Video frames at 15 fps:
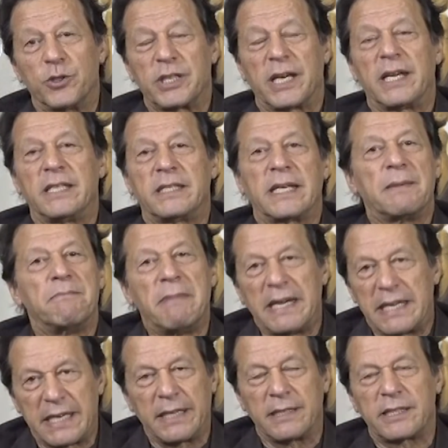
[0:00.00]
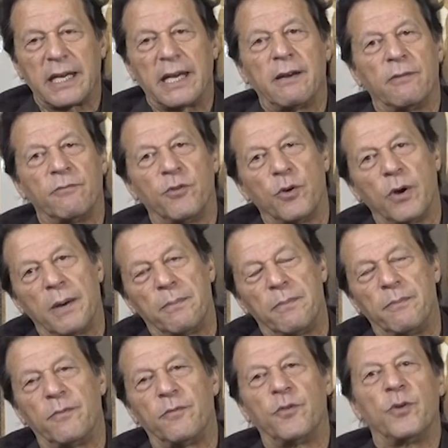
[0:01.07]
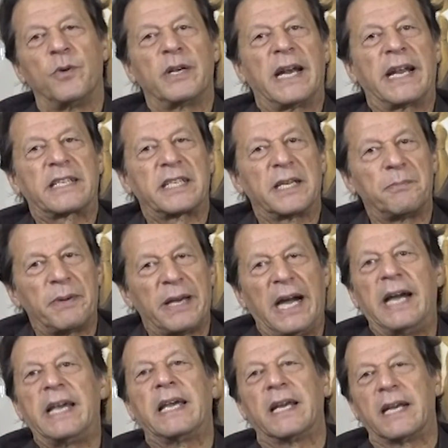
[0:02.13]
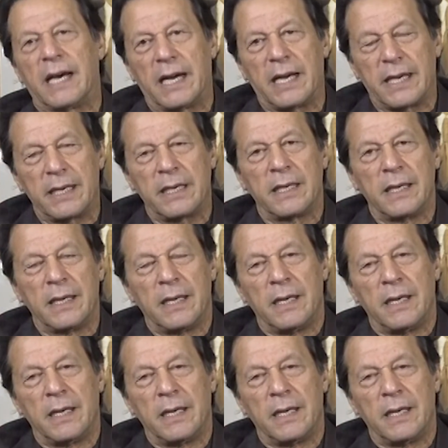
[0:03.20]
हो जानी चाहिए मेंटली चाहे वो अब वो इलेक्शन पे आए या ना आए